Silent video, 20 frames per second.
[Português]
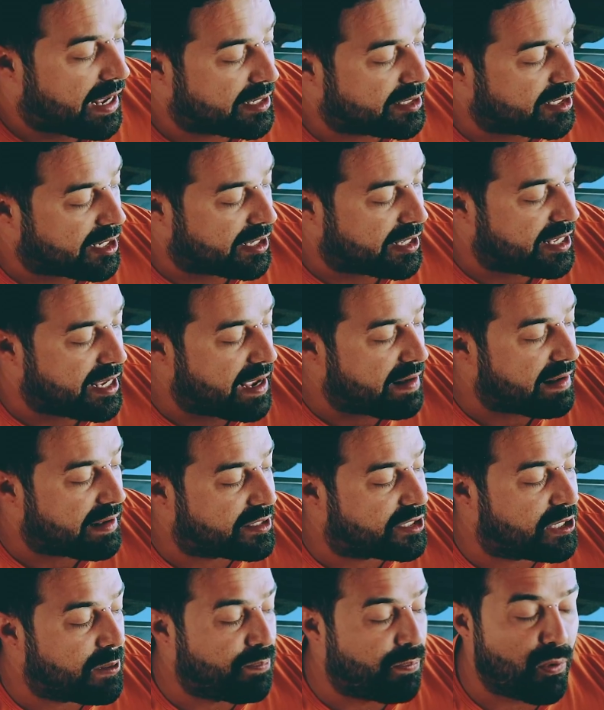Essa aqui, ela é
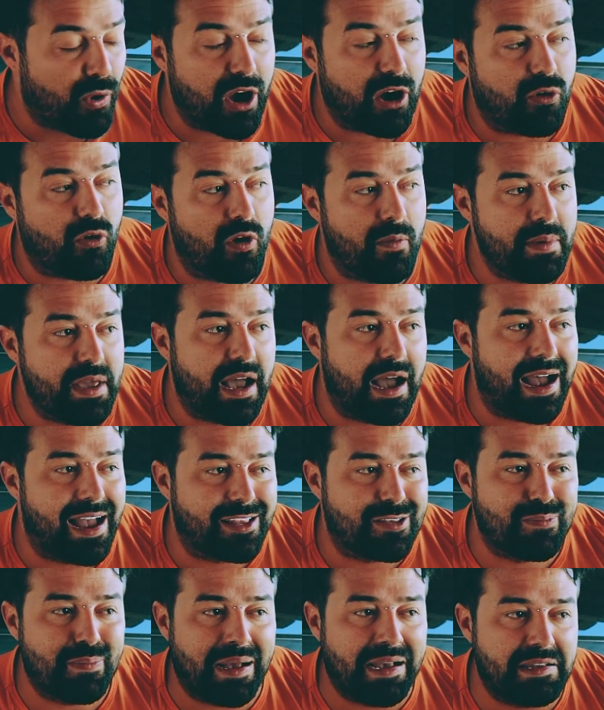tipo uma
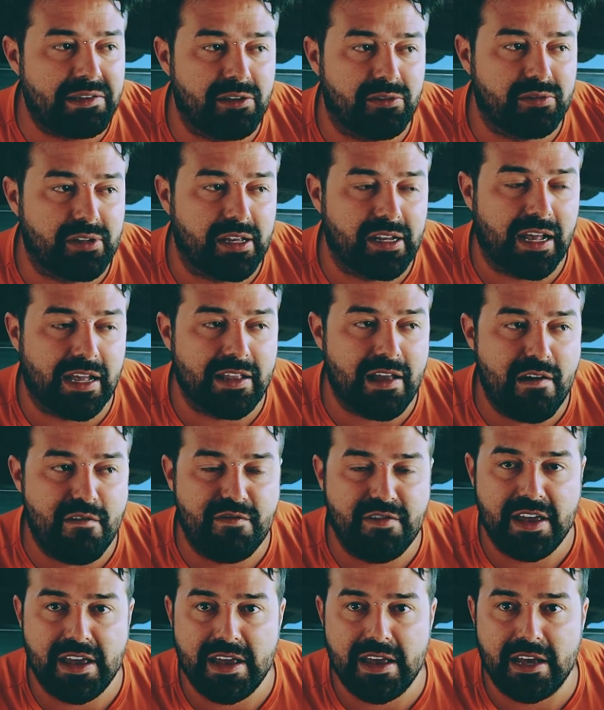come-rato, mas não tem nada a
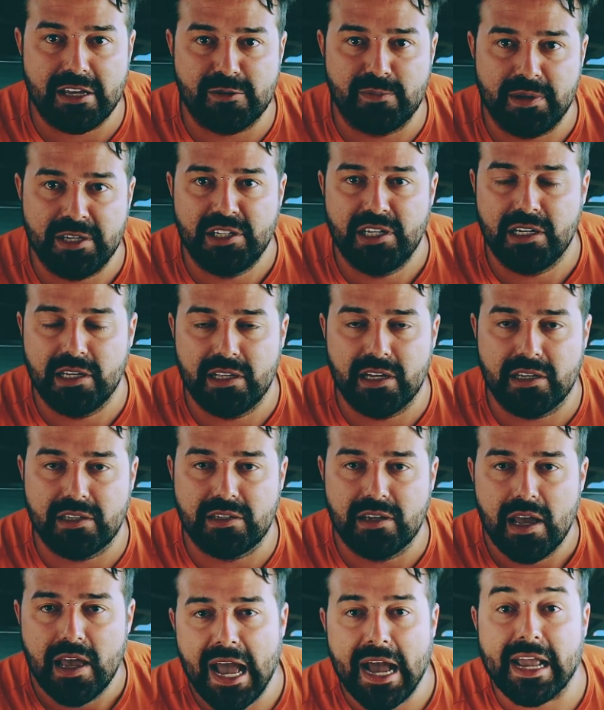ver, as
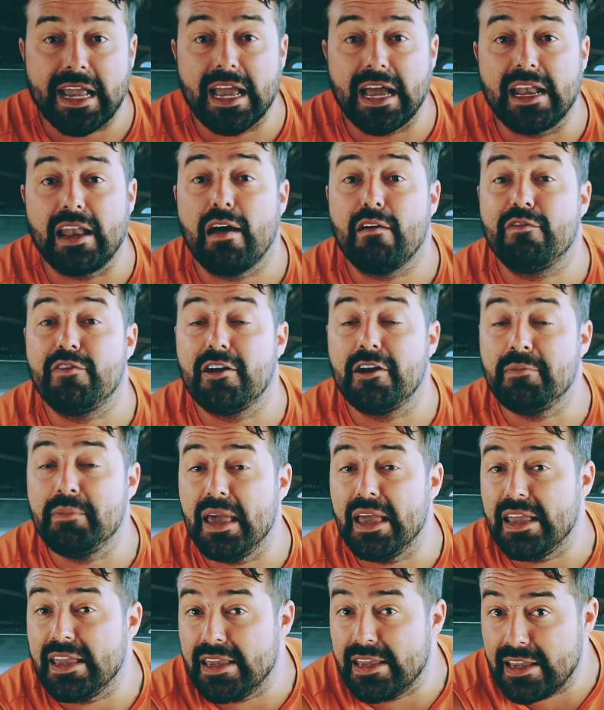medidas. É aquela
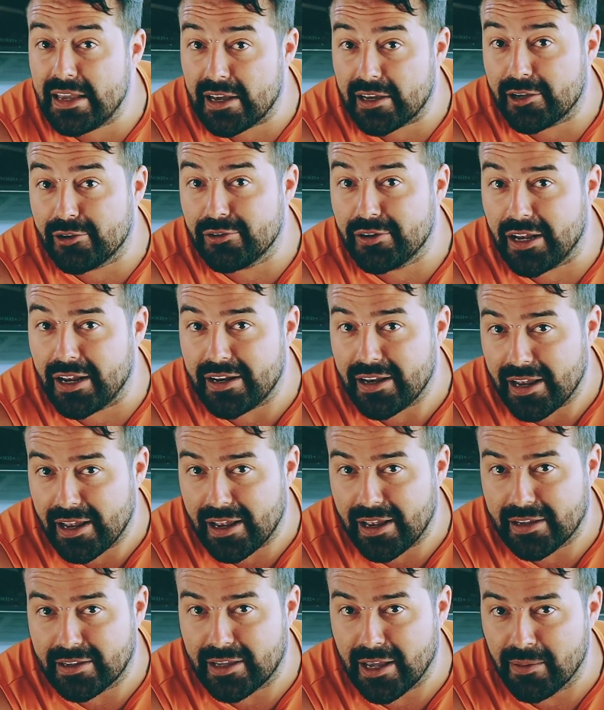vermelhinha que o
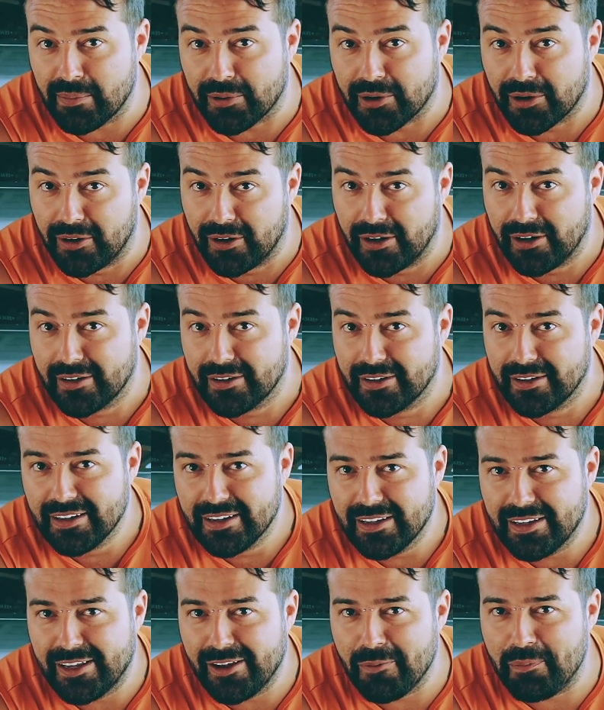neném quebrou,
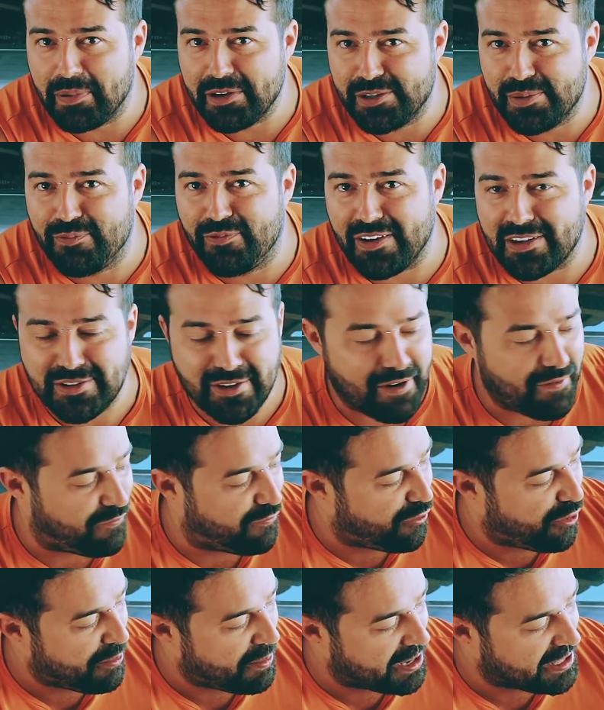hum. que eu pedi fazer a
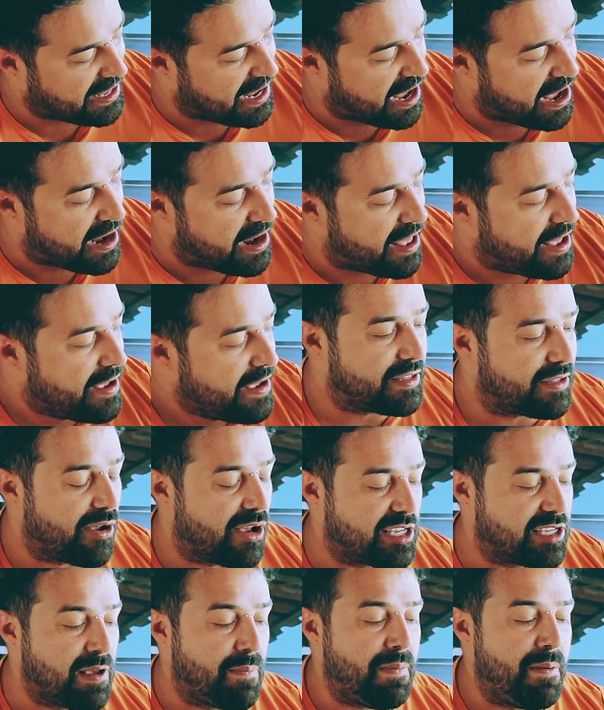forma dela. Então
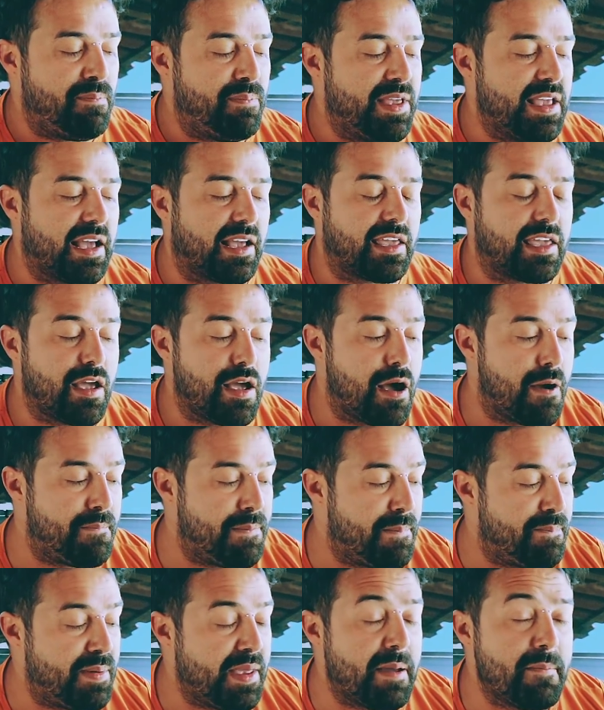essa pipinha aqui é uma
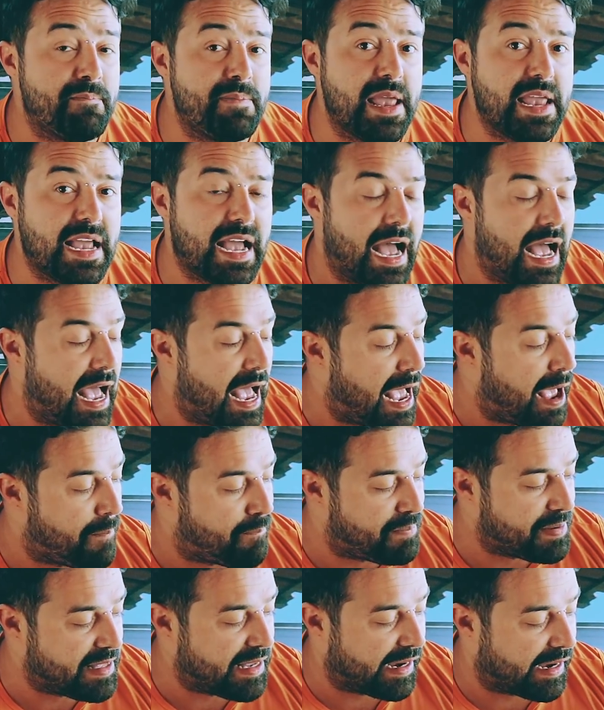pipinha bem
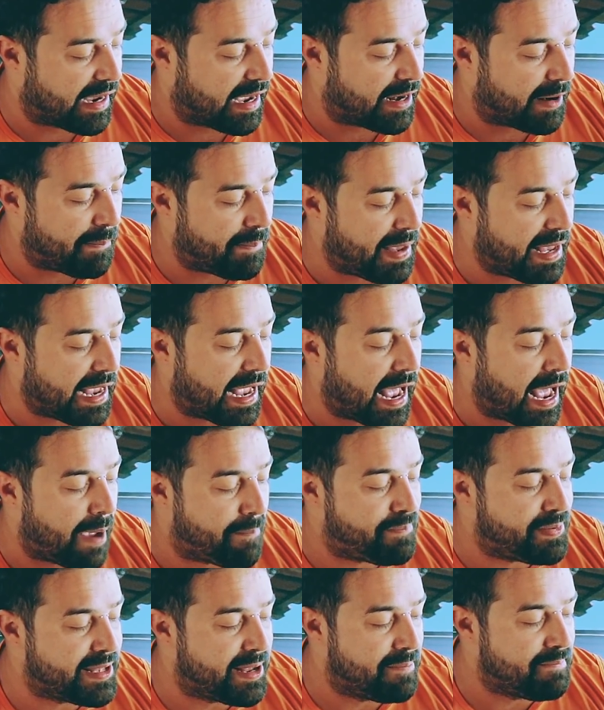rápida, cara, bem
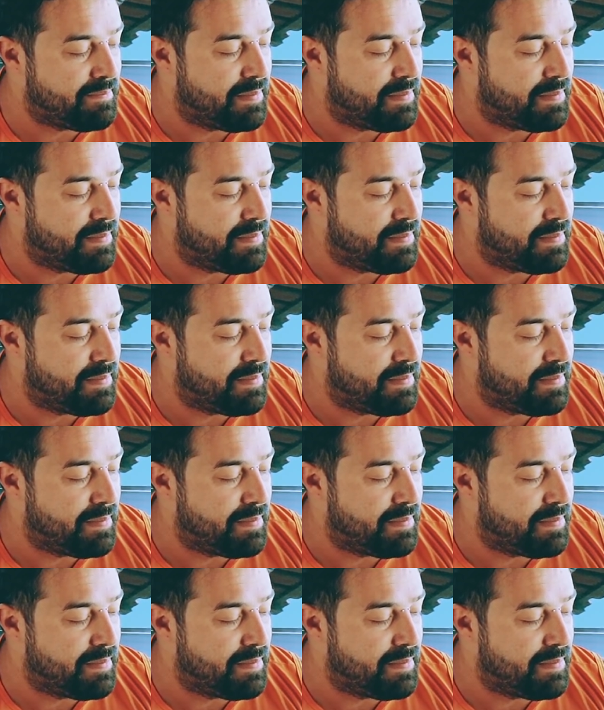rápida